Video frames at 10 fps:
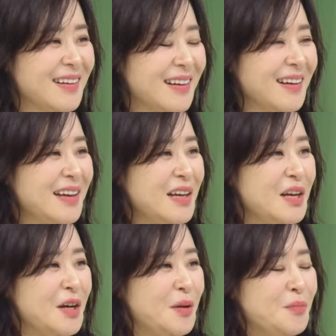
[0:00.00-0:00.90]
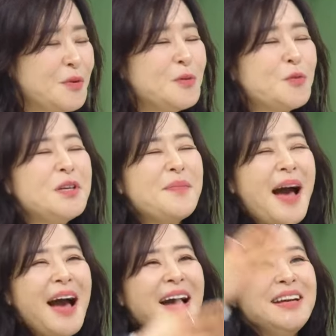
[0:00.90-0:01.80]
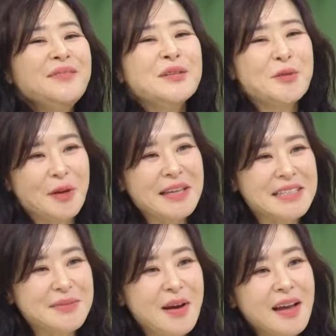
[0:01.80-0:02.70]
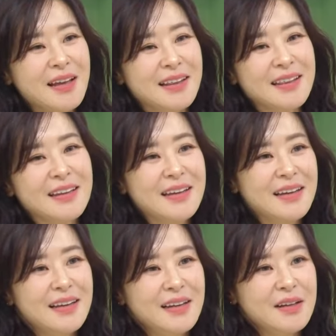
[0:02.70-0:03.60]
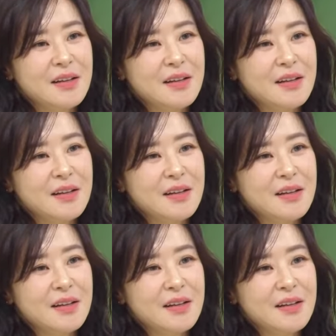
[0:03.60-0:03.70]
똑같아요. 물론 돈이 많으면 좋겠지만 그럼요. 네.